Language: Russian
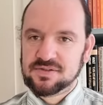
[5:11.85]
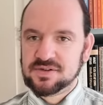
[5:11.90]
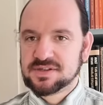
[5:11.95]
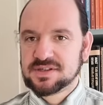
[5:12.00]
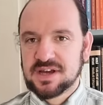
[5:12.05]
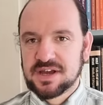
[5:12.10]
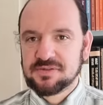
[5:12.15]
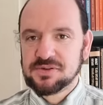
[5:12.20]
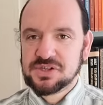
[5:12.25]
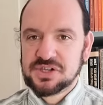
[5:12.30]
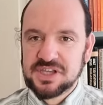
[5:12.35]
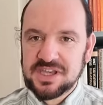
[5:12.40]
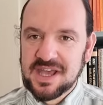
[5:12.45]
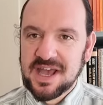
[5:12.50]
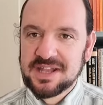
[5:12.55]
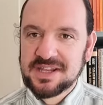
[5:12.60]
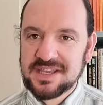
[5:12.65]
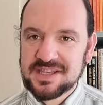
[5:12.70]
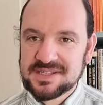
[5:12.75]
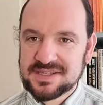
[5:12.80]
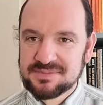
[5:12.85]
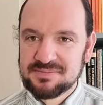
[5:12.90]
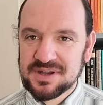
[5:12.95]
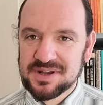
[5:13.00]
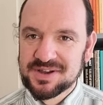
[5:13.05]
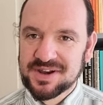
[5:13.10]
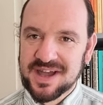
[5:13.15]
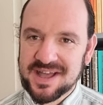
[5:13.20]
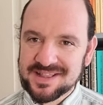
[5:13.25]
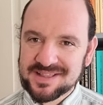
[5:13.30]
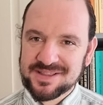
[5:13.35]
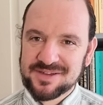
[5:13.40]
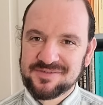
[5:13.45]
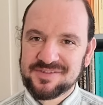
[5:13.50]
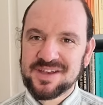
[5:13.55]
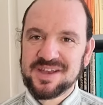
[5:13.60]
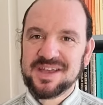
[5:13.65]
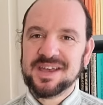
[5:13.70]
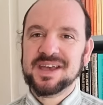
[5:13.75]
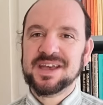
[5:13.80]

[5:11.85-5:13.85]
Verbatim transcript: То есть, короче, я не из иммигрантов,